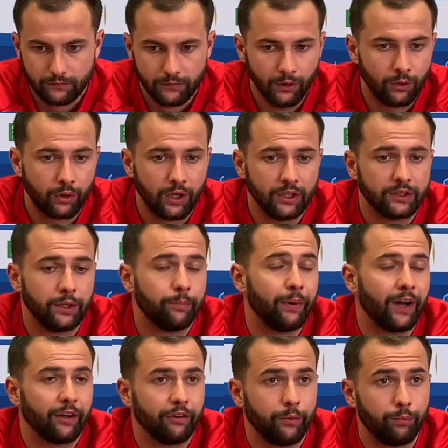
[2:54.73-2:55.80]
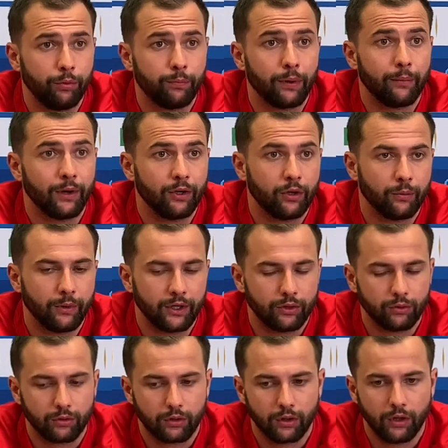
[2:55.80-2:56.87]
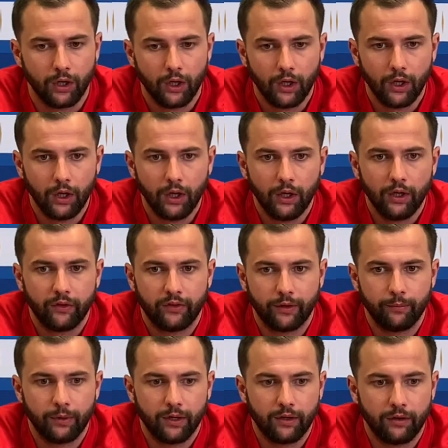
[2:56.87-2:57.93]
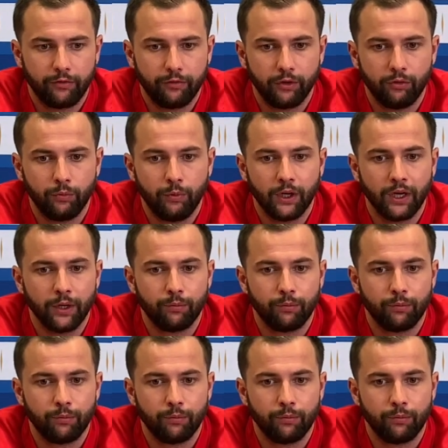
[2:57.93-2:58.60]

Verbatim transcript: Donc là, c'était pas arrivé depuis pas mal de matchs, donc ça m'a fait du bien.